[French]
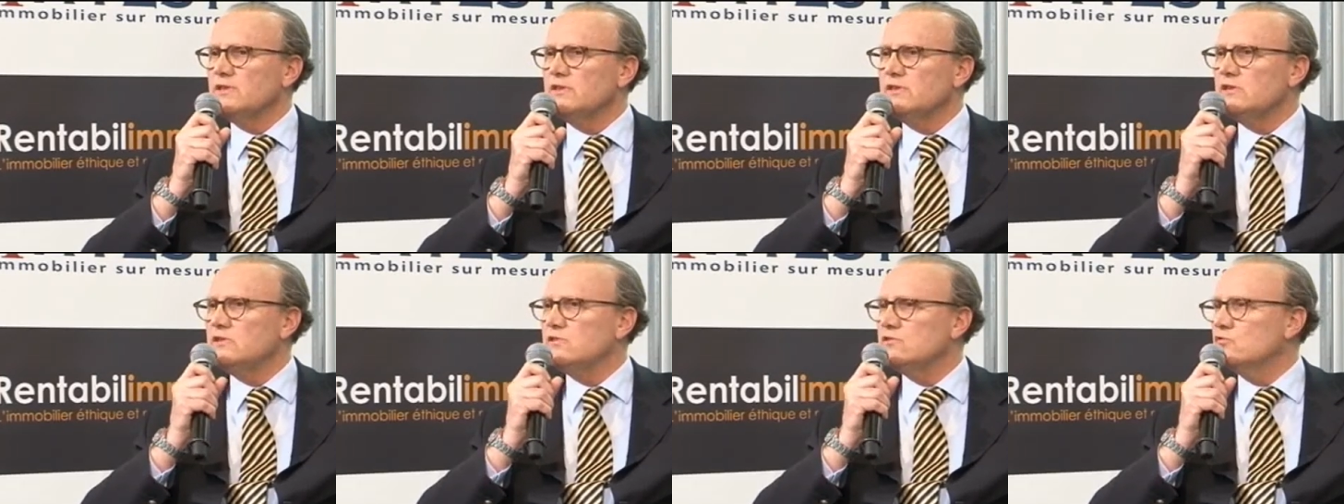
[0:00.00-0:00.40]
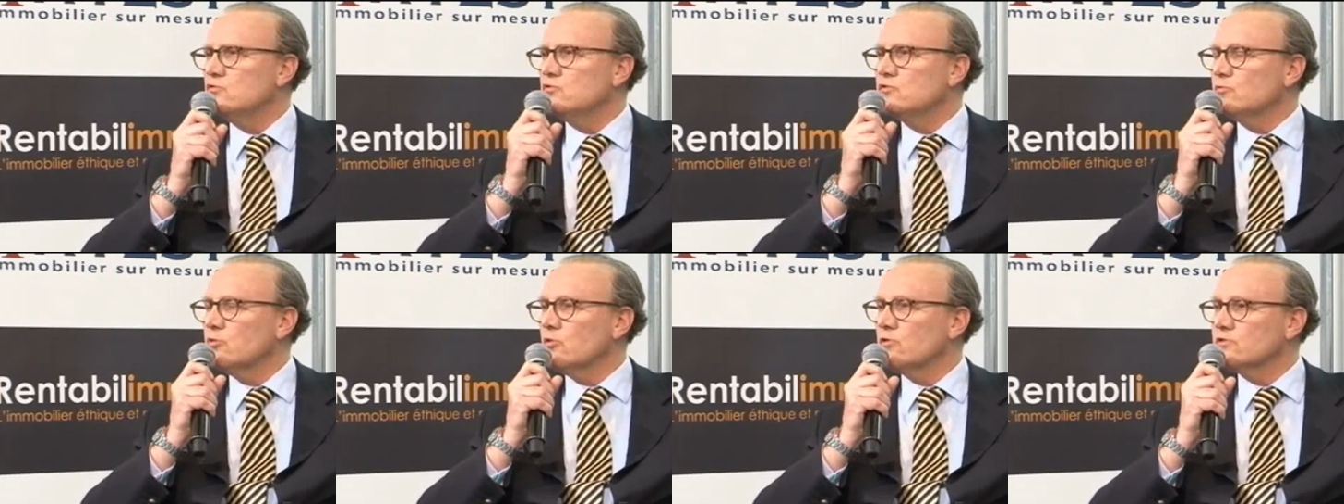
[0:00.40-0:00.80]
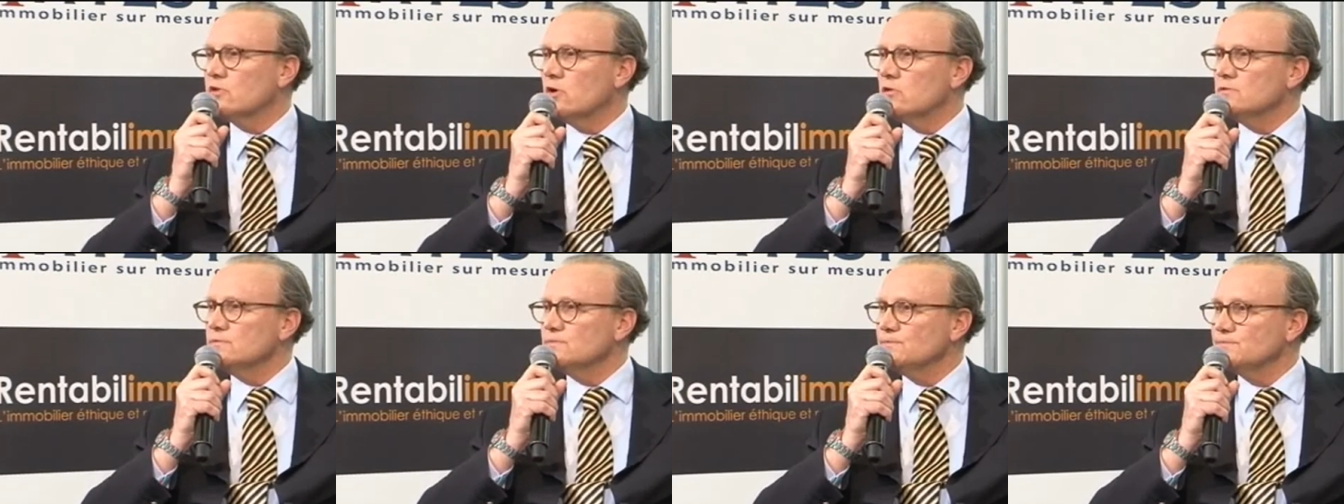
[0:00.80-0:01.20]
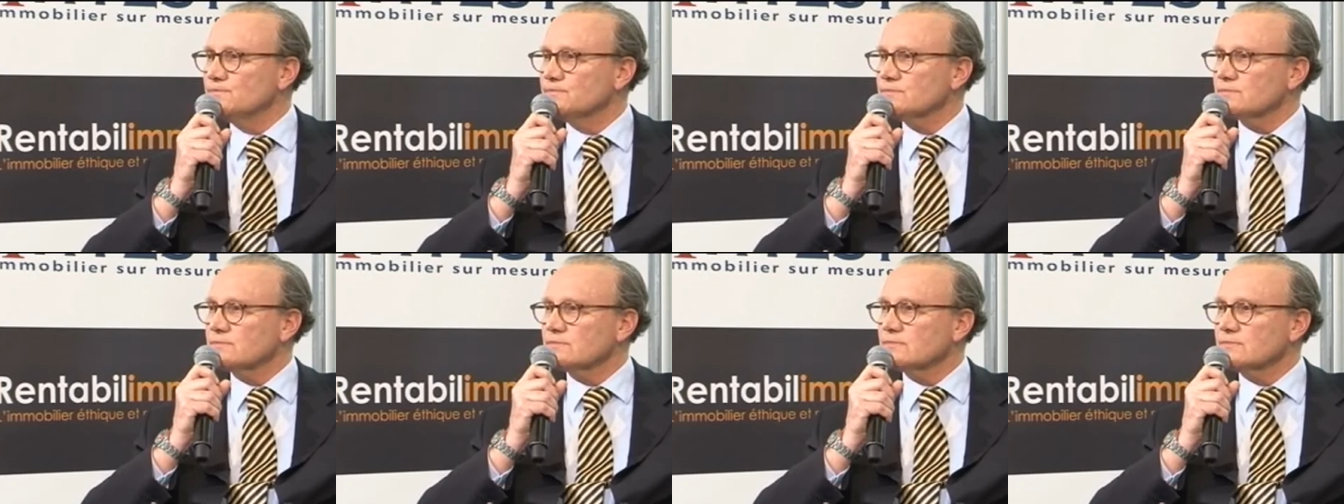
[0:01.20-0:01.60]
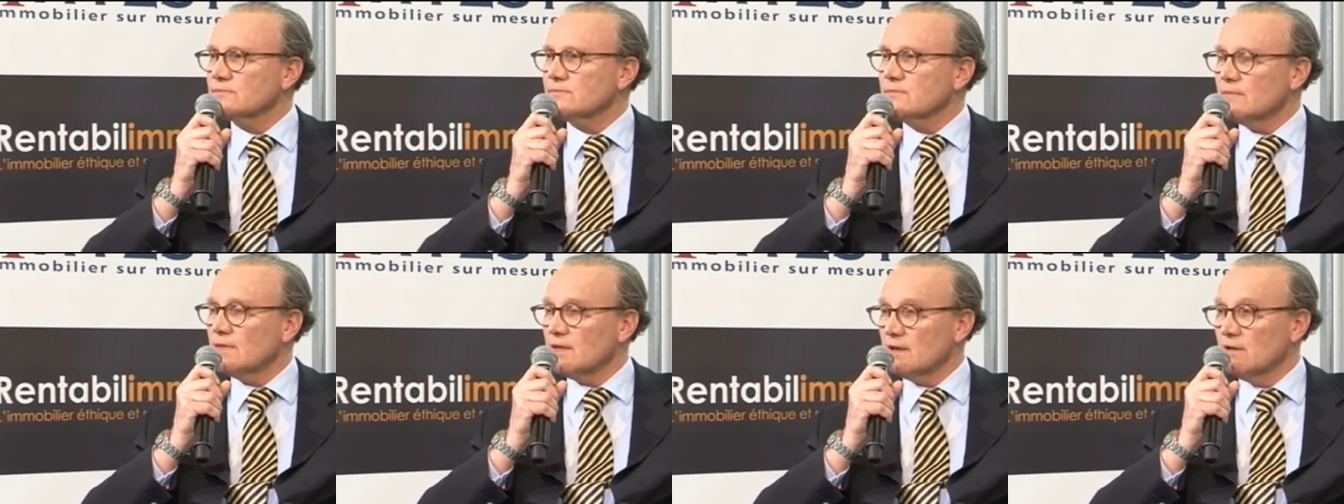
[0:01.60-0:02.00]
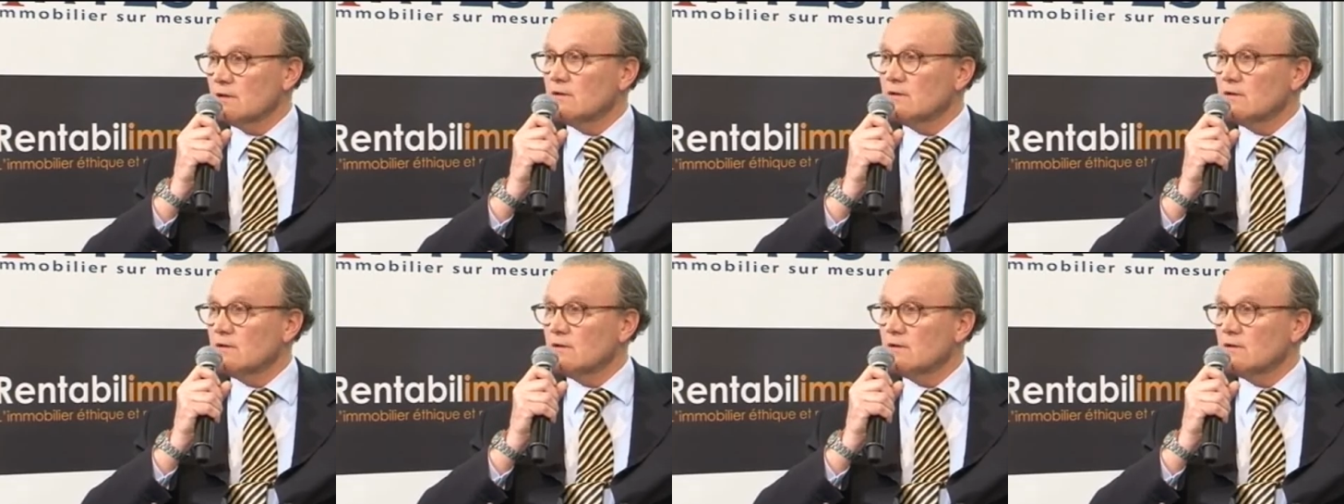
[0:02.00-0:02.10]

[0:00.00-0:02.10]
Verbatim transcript: 10, 12 D'accord, ah oui.